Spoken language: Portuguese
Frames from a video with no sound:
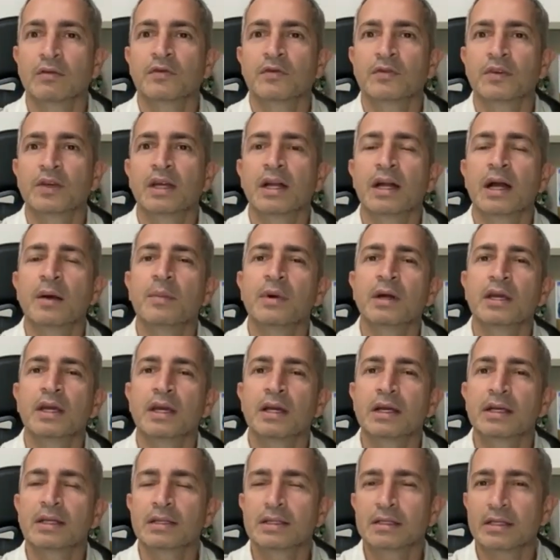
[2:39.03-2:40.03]
Fica
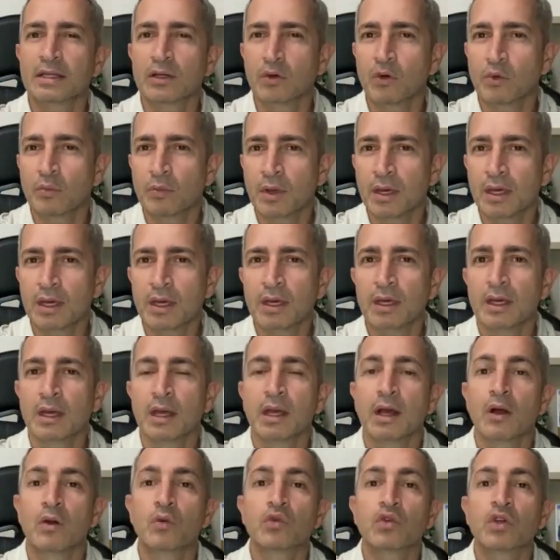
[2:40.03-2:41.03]
amanhã sem comer,
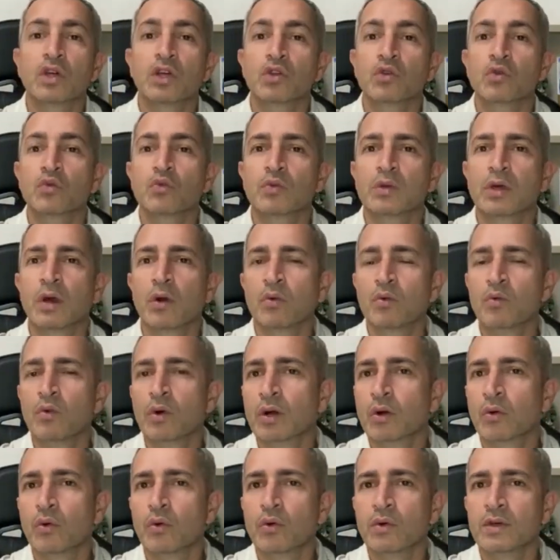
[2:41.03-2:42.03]
o jejum de
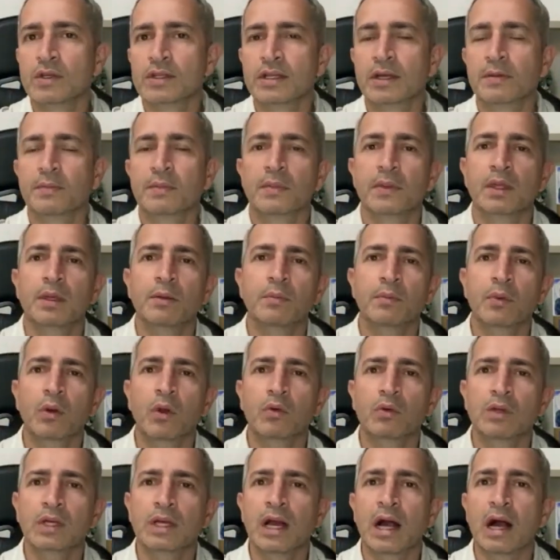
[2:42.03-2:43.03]
alguma coisa, em
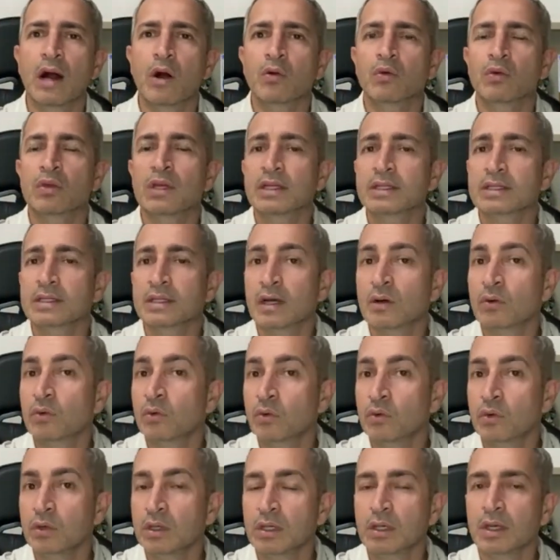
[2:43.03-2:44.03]
prol de algo, da
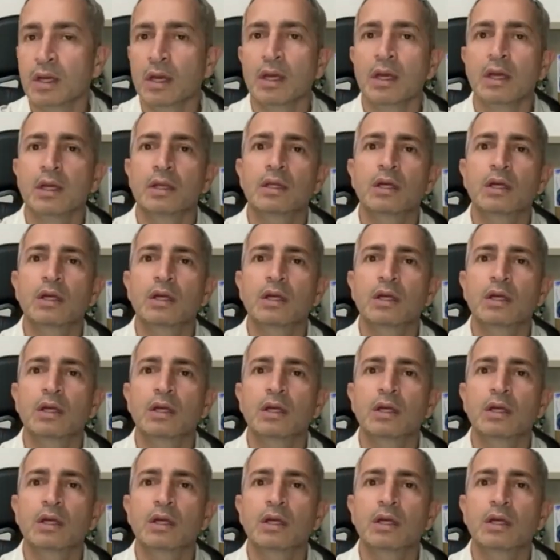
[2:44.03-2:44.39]
saúde.